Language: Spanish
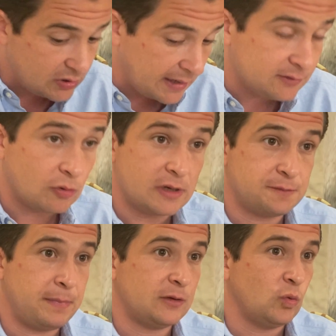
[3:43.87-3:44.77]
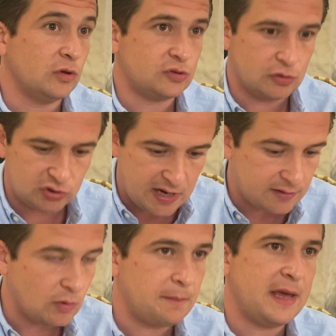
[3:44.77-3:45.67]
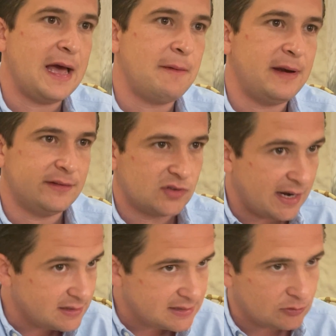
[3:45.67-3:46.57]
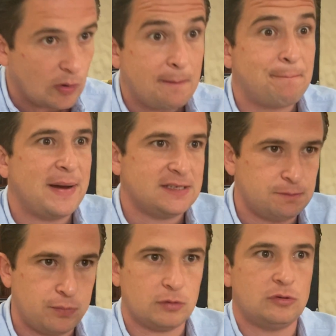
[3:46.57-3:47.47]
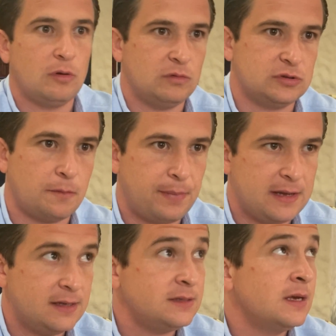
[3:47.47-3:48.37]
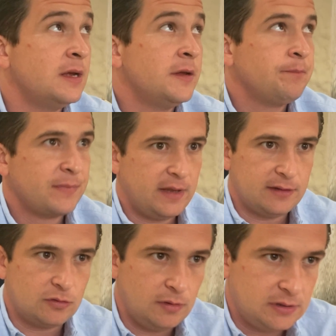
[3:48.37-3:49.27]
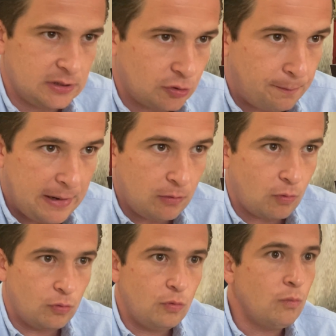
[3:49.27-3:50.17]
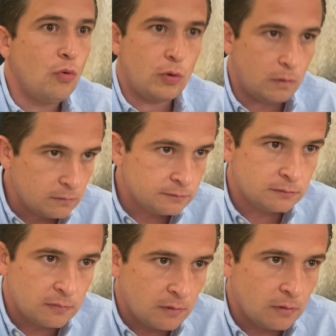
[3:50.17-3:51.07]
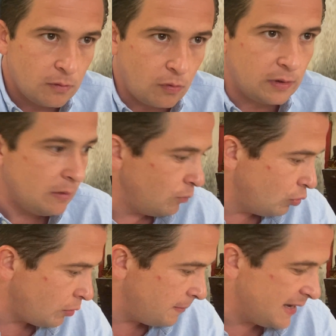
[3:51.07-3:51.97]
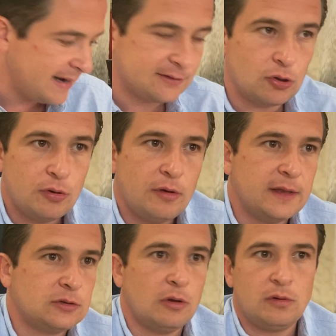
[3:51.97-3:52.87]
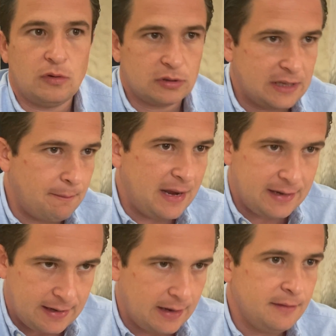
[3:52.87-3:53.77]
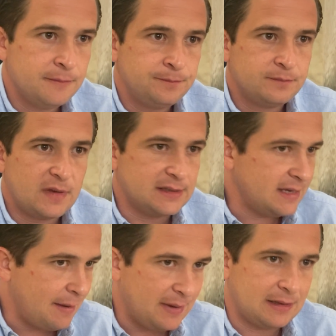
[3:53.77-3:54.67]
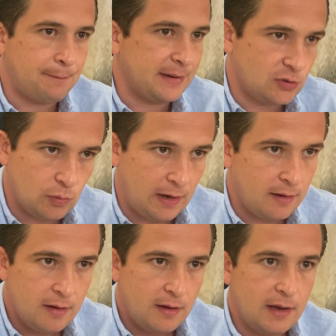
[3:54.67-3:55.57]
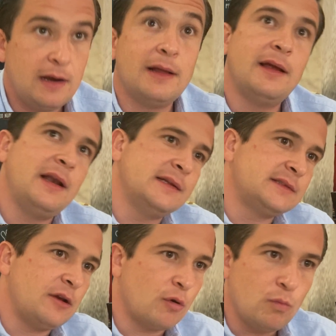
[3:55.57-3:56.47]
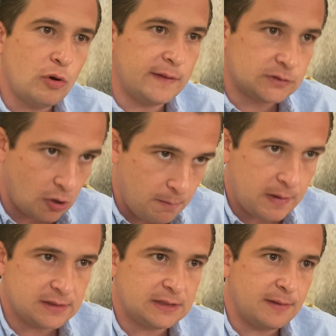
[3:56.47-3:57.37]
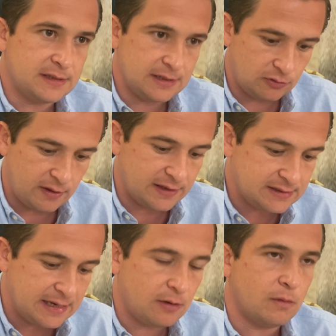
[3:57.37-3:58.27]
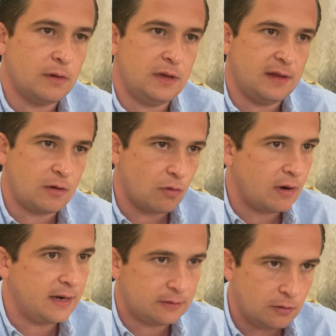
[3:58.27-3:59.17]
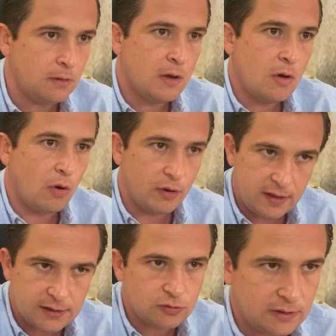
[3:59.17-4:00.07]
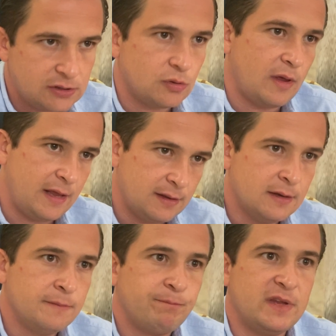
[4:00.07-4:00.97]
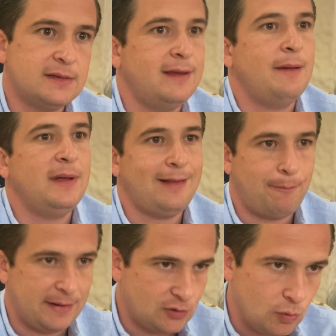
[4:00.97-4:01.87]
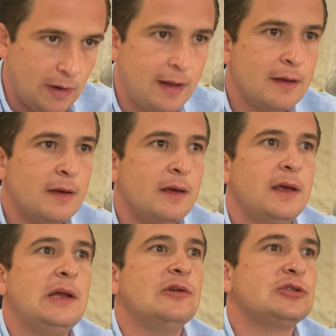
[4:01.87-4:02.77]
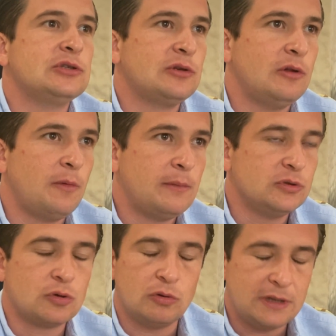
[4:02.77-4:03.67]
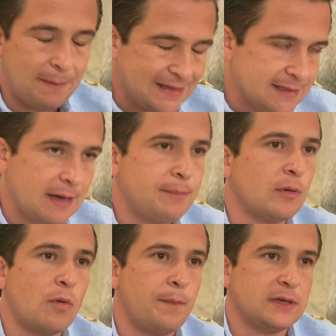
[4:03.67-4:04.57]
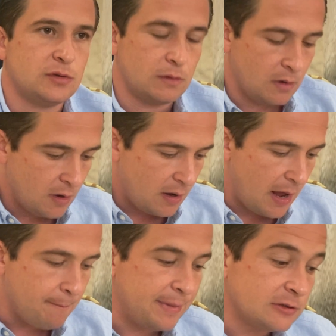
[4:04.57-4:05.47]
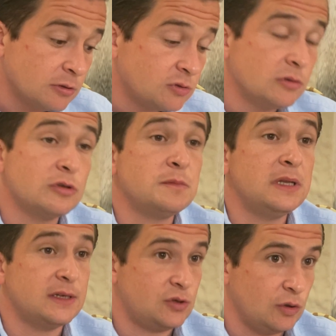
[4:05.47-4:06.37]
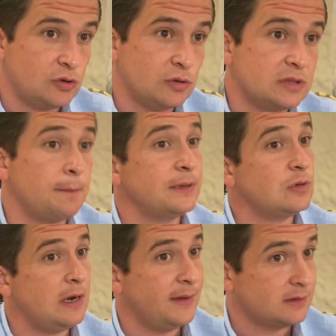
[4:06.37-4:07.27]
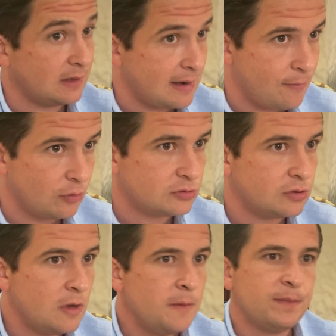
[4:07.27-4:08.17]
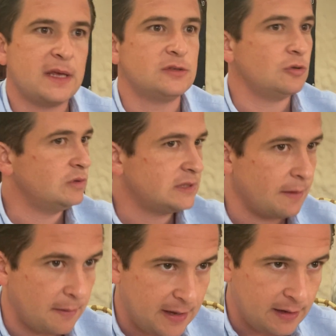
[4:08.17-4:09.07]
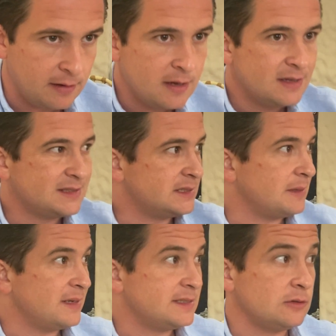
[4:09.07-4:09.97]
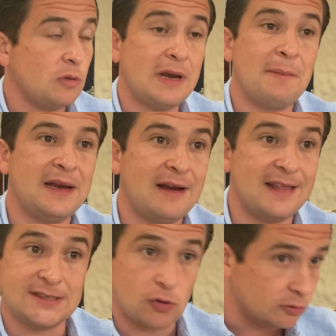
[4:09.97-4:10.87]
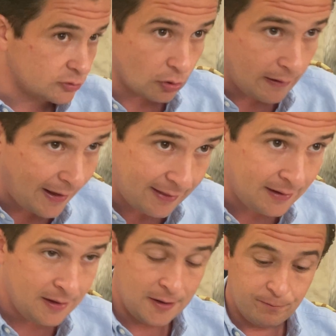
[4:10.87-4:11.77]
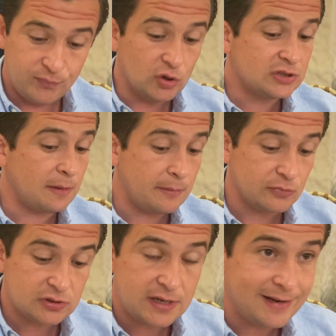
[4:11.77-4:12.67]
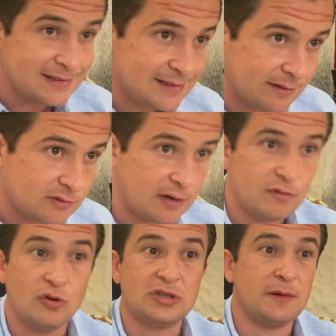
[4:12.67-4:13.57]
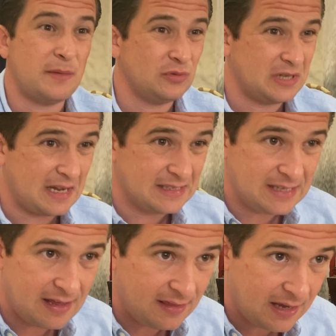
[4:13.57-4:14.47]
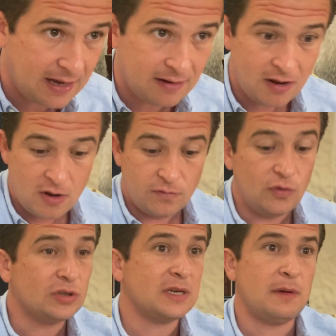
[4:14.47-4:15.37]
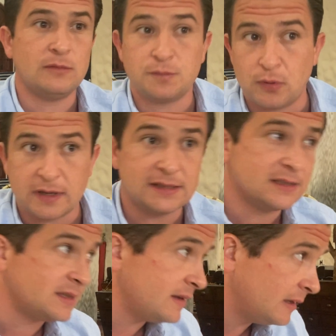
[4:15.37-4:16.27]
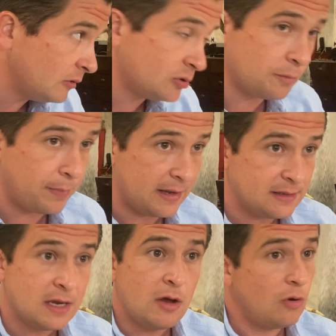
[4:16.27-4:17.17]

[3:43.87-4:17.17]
trato respetuoso, trato amigable y tránsito en paz por todo nuestro país y se toparon con un muro con el muro migratorio de todo Norteamérica que se llama Tapachula. El, anterior muro de Trump que estaba haciendo de acero y de concreto, hoy día una ciudad y se llama Tapachula y nosotros lo vemos con demasiada preocupación. Empezó esto en 2018, se empezó a levantar la voz que esto no estaba bien, se estaba haciendo de una manera descontrolada, no sabemos quiénes entran, no sabemos a qué se dedican, no sabemos por qué se están yendo de su país,